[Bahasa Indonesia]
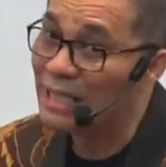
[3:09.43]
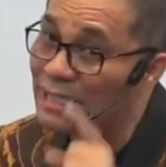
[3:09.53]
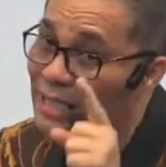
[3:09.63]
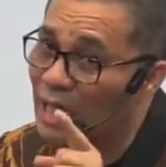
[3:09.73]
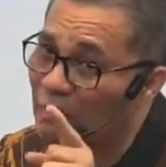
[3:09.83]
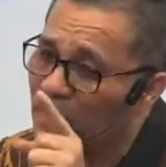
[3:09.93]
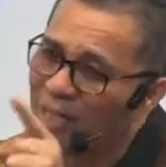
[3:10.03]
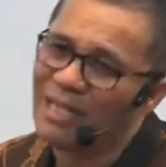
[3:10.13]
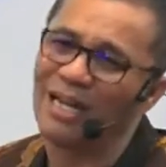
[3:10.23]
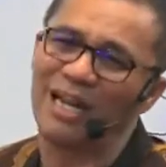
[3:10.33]
kejar
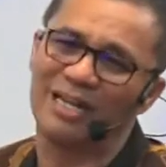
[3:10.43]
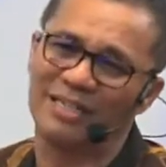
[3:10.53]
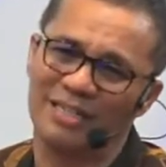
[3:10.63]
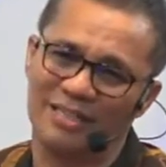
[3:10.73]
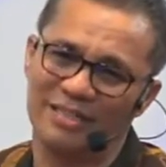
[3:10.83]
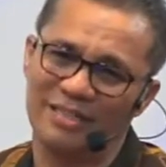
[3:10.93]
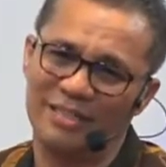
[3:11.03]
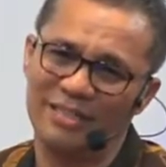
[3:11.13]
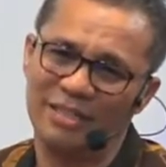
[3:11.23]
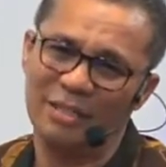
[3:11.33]
perkenanannya.
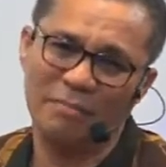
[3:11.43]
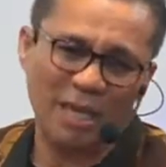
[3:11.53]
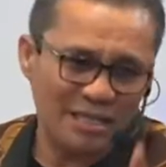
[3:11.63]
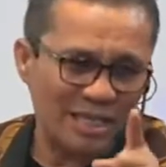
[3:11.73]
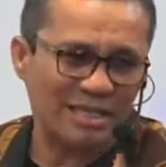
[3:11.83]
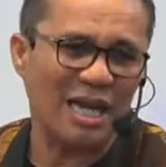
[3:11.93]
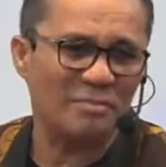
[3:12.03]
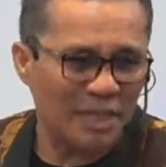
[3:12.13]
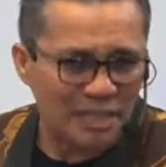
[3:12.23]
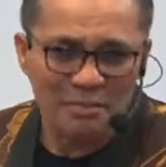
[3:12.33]
Belajar
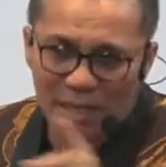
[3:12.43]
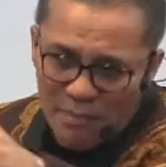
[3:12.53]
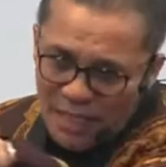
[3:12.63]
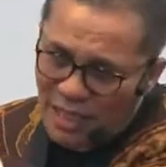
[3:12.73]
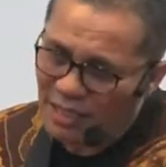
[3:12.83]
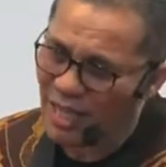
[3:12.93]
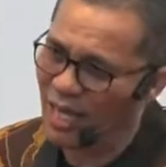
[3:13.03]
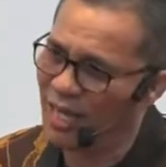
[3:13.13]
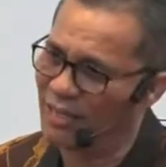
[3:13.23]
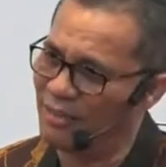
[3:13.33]
taat. Makanya saya bilang belajar
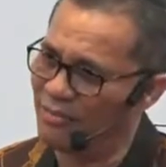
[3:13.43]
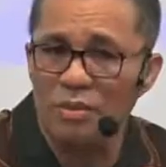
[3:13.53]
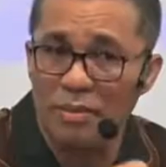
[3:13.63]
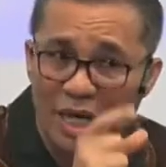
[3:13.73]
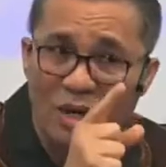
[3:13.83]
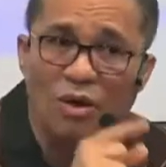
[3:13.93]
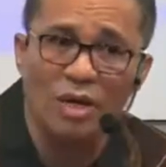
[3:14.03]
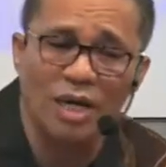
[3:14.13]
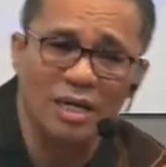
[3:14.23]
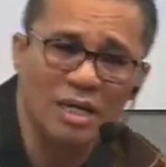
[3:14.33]
taat. Makanya
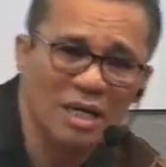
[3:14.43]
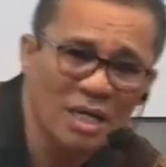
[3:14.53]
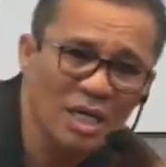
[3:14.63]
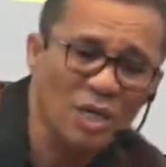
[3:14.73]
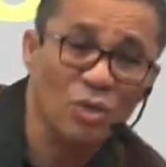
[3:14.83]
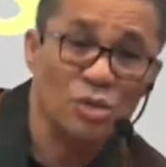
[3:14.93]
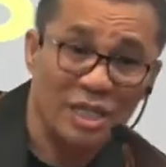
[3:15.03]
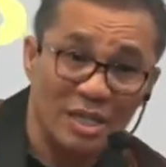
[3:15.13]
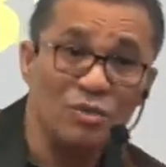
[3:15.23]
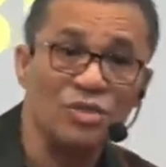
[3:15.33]
orang kalau
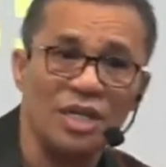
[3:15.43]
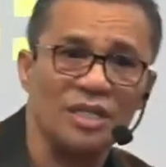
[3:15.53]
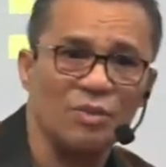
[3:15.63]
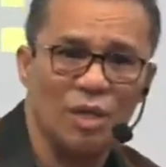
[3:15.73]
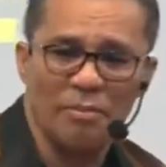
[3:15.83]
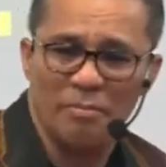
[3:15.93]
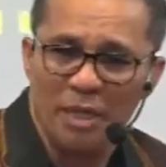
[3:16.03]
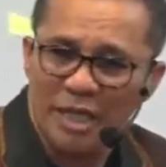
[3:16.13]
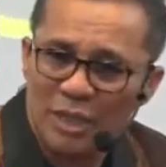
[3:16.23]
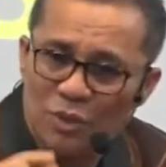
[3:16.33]
serius cari Tuhan,
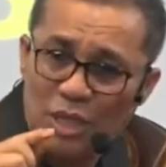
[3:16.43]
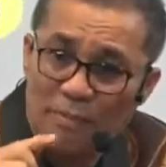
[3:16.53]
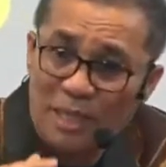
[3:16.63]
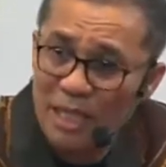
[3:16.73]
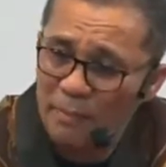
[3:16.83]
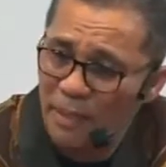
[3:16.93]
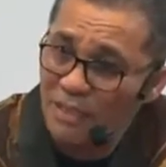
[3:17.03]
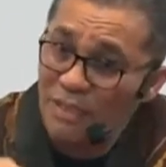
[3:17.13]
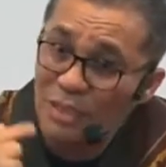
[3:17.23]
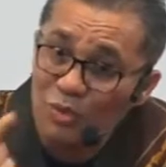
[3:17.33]
begitu dia mendapat
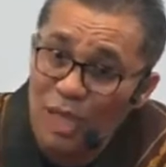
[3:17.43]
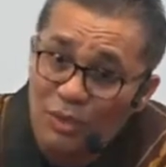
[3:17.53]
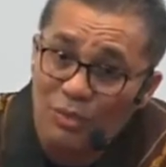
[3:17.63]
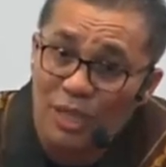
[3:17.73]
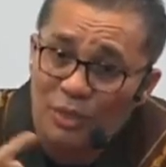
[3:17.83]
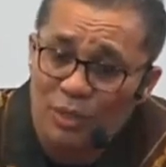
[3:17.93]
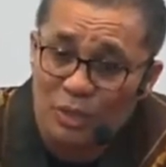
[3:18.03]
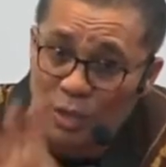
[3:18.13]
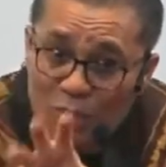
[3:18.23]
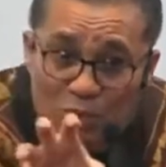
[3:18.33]
sesuatu dari
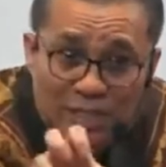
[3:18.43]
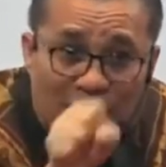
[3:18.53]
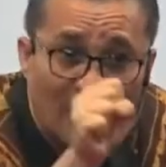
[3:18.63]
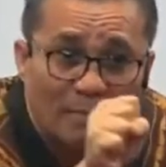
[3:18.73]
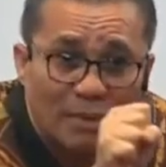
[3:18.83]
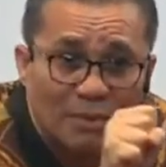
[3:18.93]
Tuhan itu langsung ditangkap.